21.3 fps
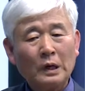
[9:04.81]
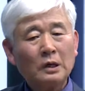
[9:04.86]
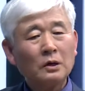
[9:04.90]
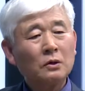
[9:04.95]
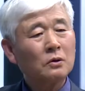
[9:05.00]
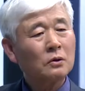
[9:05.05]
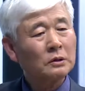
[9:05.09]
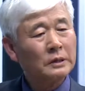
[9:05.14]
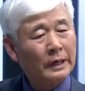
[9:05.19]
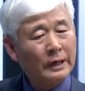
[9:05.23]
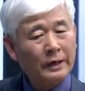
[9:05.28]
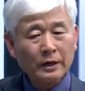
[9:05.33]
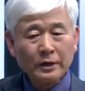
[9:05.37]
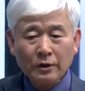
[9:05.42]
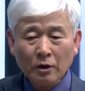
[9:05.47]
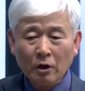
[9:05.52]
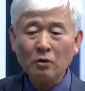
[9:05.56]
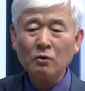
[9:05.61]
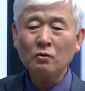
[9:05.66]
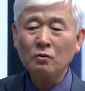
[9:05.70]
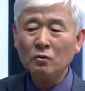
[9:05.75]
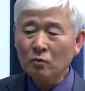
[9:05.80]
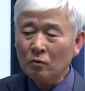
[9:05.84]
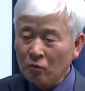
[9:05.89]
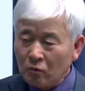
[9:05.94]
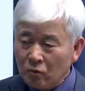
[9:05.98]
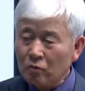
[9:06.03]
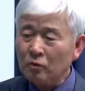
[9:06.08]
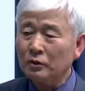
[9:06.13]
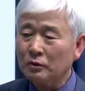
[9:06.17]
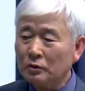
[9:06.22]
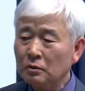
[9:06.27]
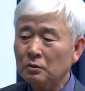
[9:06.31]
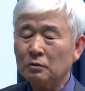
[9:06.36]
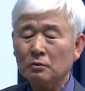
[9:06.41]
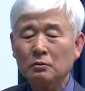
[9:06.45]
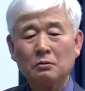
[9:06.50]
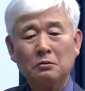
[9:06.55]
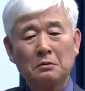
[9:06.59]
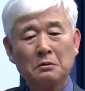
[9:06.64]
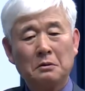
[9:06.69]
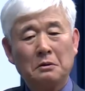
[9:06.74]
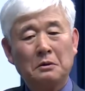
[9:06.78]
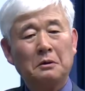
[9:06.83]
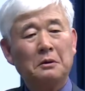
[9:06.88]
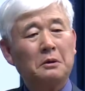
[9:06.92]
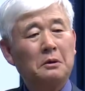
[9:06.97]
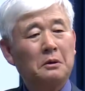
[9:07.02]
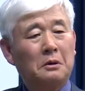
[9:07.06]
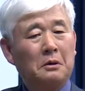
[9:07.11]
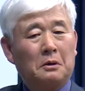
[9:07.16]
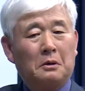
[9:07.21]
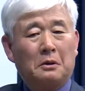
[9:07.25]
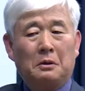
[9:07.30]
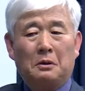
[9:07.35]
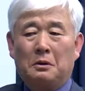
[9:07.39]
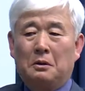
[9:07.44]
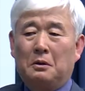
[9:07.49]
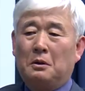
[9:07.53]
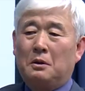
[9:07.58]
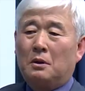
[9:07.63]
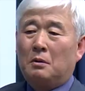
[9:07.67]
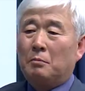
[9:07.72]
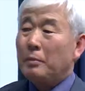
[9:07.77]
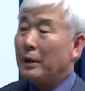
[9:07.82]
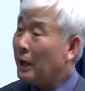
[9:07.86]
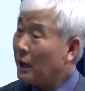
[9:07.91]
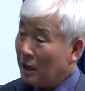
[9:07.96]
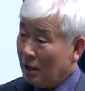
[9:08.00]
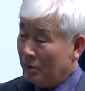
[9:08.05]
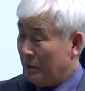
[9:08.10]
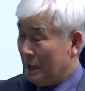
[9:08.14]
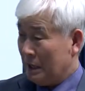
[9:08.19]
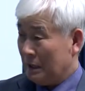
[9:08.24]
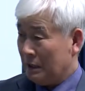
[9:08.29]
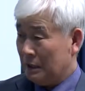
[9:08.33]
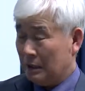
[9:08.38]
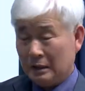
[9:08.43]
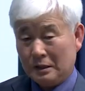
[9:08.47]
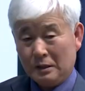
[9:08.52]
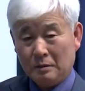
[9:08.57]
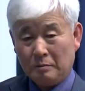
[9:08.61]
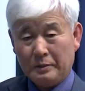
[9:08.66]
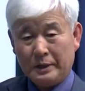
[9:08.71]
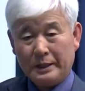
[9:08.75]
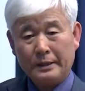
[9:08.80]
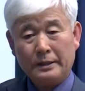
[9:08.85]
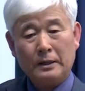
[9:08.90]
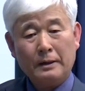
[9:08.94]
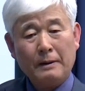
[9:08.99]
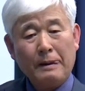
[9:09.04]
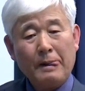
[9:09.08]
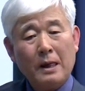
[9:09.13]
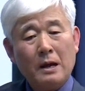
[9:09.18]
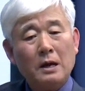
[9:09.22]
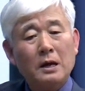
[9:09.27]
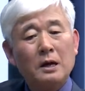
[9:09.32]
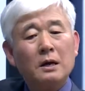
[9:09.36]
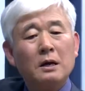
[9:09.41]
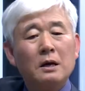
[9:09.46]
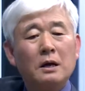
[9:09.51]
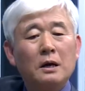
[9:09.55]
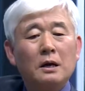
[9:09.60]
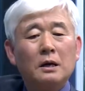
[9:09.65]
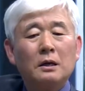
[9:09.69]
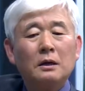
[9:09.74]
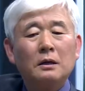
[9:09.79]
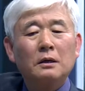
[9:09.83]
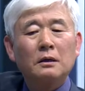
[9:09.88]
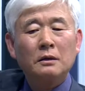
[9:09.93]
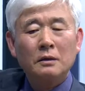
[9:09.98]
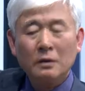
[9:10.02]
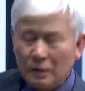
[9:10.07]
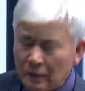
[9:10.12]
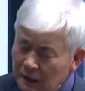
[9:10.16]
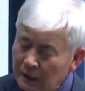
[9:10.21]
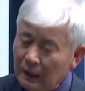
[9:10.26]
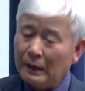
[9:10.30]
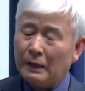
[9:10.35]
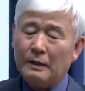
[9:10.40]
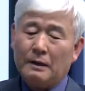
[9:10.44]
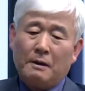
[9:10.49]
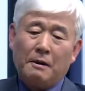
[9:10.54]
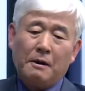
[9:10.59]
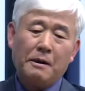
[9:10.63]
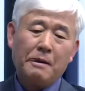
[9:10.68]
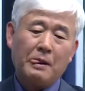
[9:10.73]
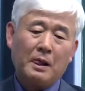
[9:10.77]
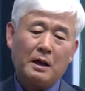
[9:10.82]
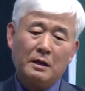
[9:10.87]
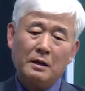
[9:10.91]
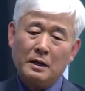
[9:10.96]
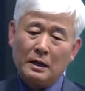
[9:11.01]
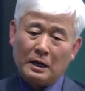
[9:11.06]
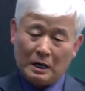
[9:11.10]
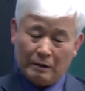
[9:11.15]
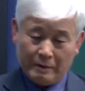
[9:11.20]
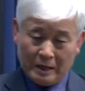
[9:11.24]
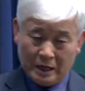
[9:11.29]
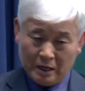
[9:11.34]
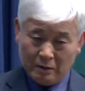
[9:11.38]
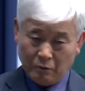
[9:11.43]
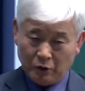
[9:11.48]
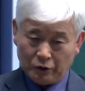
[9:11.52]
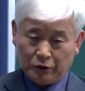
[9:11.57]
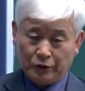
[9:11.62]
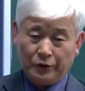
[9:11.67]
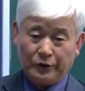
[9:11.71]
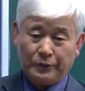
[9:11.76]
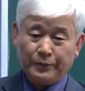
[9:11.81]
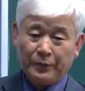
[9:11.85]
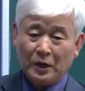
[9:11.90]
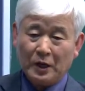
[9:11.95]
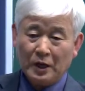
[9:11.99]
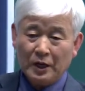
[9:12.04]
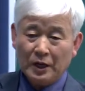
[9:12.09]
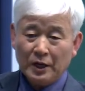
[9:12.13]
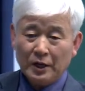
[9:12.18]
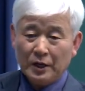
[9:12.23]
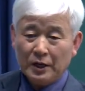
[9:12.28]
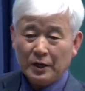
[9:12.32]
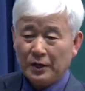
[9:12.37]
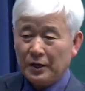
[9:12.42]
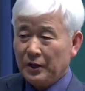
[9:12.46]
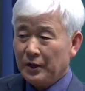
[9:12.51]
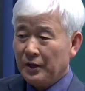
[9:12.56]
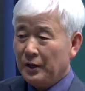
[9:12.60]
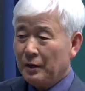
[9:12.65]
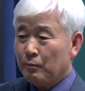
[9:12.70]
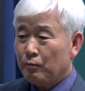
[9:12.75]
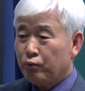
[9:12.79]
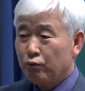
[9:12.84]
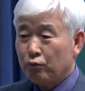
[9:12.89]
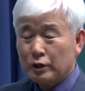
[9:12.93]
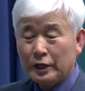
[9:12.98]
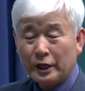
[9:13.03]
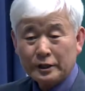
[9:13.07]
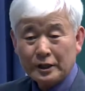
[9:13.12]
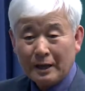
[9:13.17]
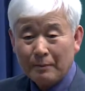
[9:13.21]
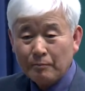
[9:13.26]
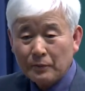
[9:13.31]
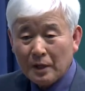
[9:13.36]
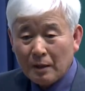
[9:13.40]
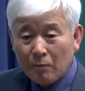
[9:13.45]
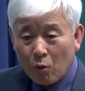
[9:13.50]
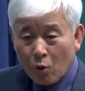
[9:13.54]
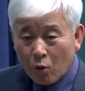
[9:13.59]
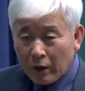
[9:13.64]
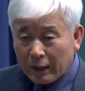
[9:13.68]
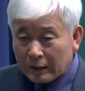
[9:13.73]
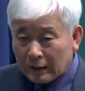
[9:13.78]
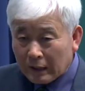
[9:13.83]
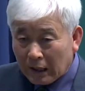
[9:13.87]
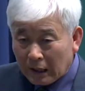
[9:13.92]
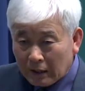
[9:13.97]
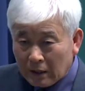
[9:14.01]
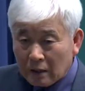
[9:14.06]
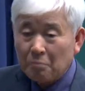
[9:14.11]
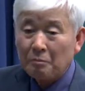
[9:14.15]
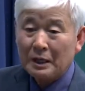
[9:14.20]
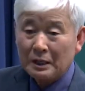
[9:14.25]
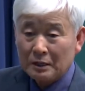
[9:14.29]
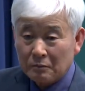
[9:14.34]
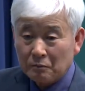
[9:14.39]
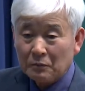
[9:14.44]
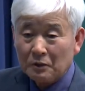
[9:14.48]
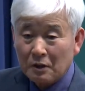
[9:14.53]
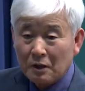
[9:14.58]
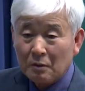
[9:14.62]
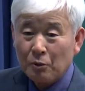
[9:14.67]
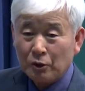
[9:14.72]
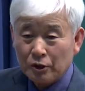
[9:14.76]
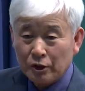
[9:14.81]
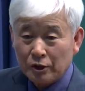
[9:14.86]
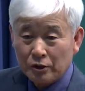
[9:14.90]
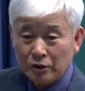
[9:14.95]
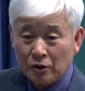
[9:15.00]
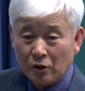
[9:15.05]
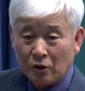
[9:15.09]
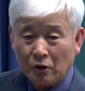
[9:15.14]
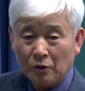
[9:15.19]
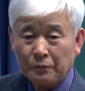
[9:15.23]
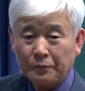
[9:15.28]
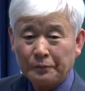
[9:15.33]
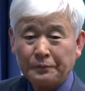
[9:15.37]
그러다가 결국은 폐가 망신한단 말이야. 그런데 가만히 보세요. 부자 3대 못 간다 그런 말씀 들어보셨죠?